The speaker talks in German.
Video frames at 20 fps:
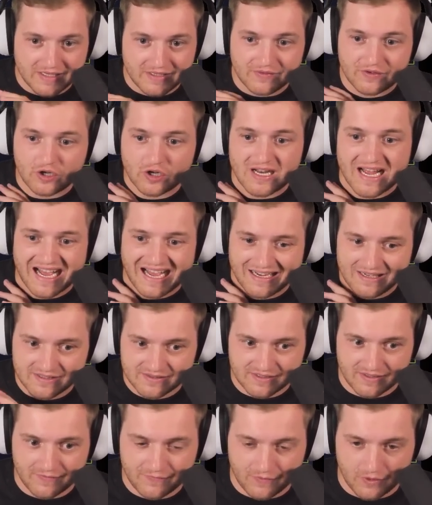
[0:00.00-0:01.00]
Denn wir können
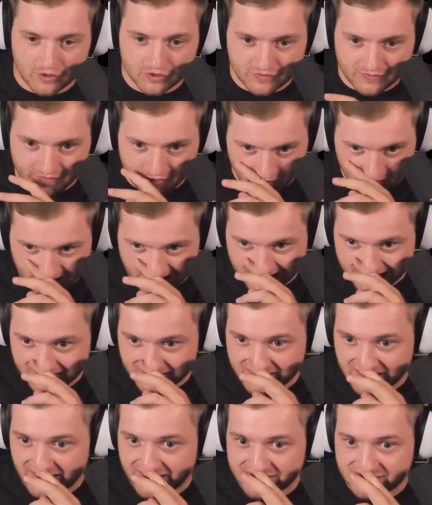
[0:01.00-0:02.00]
alles erforschen, wenn wir
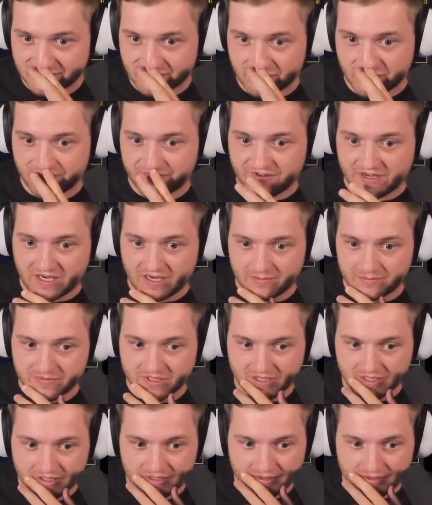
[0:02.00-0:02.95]
unendlich Eisen und Kupfer haben.